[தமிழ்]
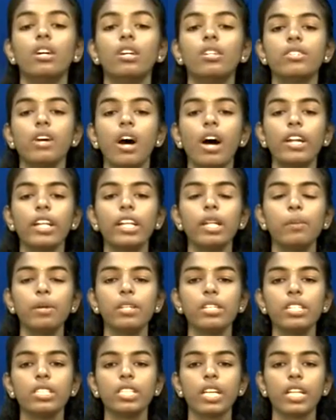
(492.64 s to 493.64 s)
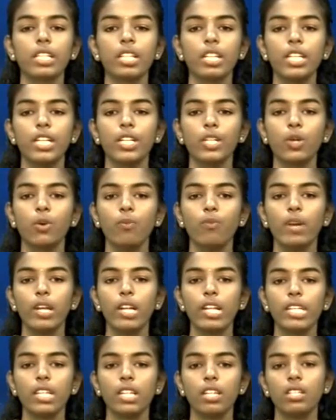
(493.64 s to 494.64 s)
நாடாளுமன்ற தேர்தல் நெருங்கும்
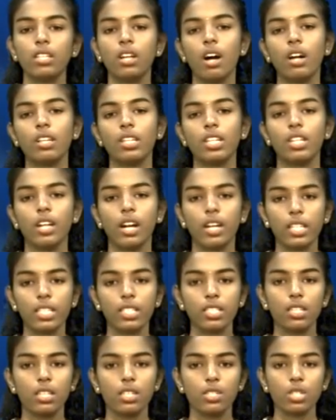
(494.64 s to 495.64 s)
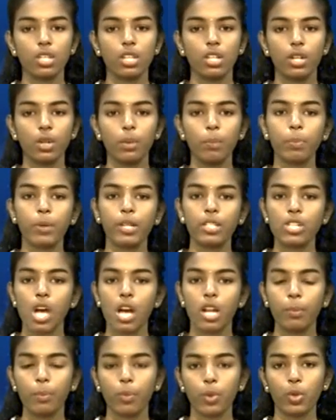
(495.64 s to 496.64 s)
வேளையில் நாட்டின் அனைத்து கட்சியினரும்
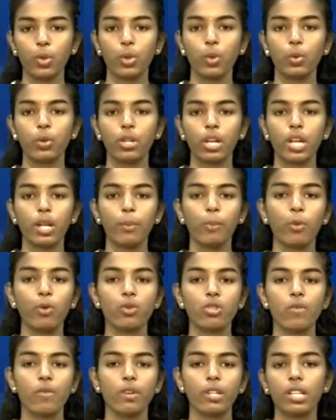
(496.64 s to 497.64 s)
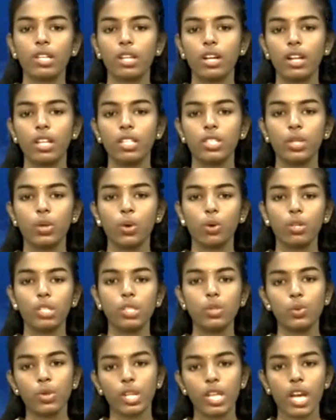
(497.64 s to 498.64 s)
பிரச்சாரம் பொதுக்கூட்டங்கள் போன்றவற்றில் கலந்து கொண்டு
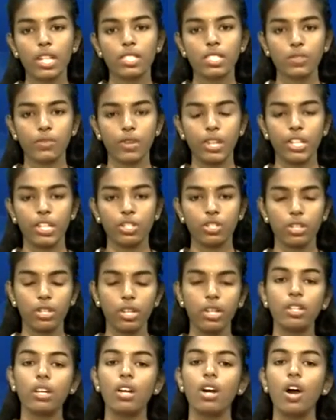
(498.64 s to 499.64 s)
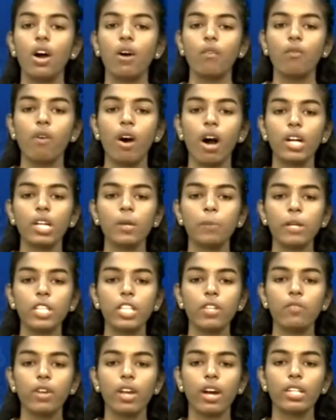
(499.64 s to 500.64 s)
உரையாற்றி வருகின்றனர்
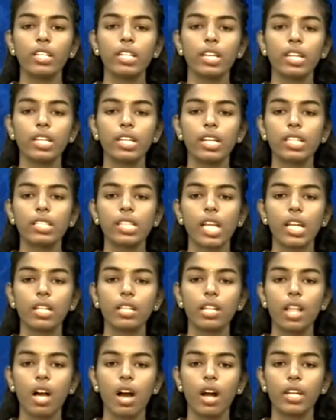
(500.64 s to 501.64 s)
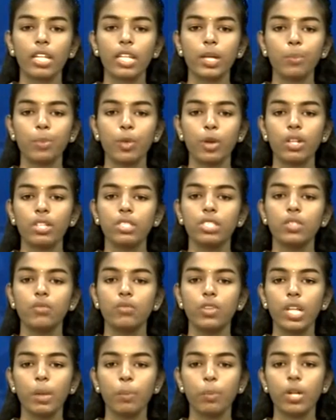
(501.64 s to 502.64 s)
வாக்குப்பதிவை அதிகரிக்க தேர்தல் ஆணையம் தொடர்ந்து
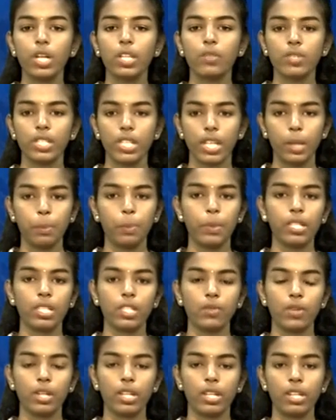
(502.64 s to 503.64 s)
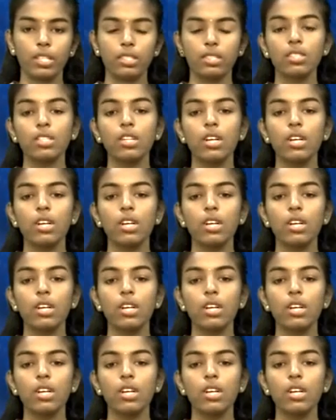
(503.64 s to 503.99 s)
விழிப்புணர்வு ஏற்படுத்தி வருகிறது